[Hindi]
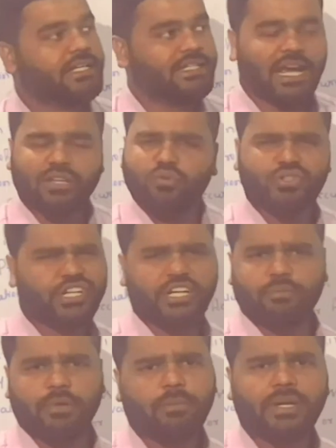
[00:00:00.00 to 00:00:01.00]
या तो
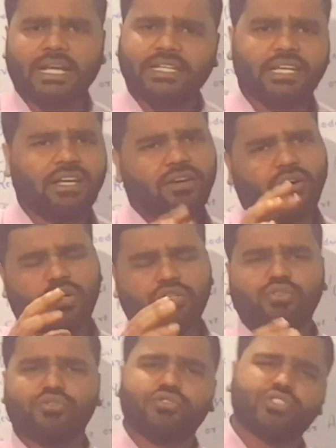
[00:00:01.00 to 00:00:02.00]
स्टेटमेंट बनाइए और
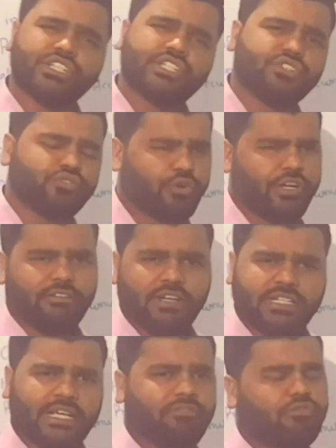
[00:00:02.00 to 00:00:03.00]
जो जो चीज़ें जोड़ने
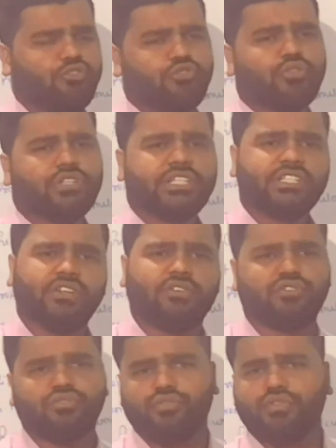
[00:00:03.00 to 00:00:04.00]
वाली हैं वो जोड़ दीजिए और
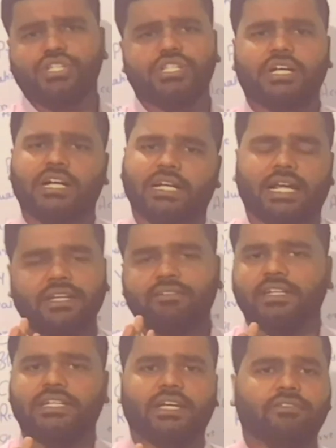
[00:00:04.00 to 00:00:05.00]
जो जो चीज़ें घटाने
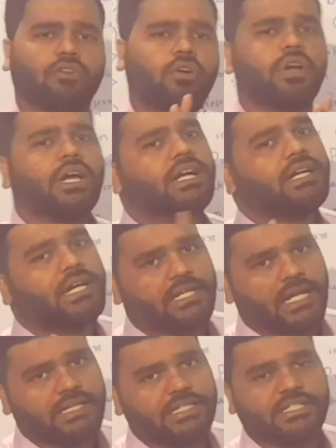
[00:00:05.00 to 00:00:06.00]
वाली हैं वो
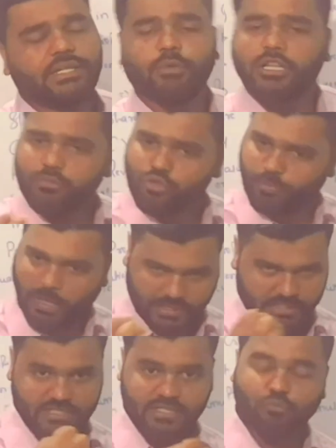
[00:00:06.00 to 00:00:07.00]
घटा दीजिए मतलब जो
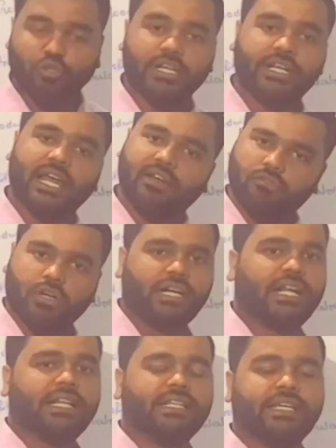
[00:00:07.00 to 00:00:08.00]
पार्टनर से हमको लेना है वो
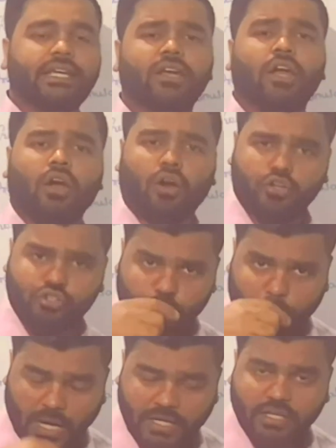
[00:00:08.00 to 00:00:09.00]
घटा देंगे और जो
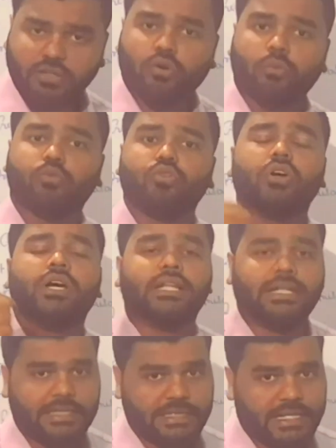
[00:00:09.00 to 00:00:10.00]
पार्टनर को हमको
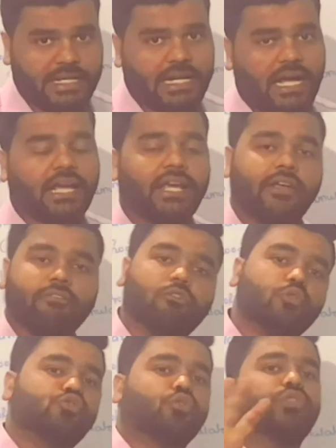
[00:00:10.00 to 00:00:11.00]
देना है वो
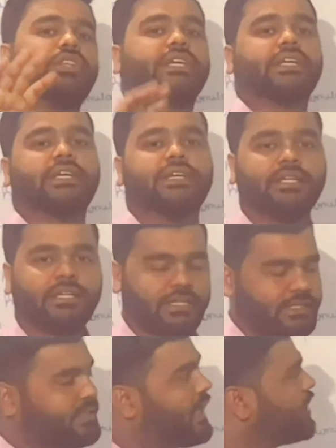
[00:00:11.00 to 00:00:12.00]
जोड़ देंगे
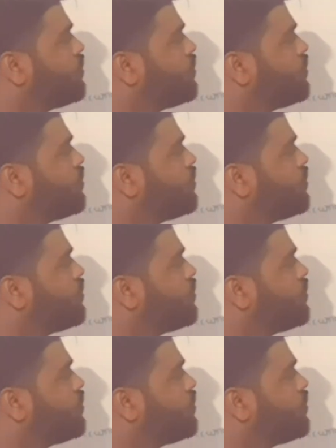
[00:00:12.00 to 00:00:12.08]
या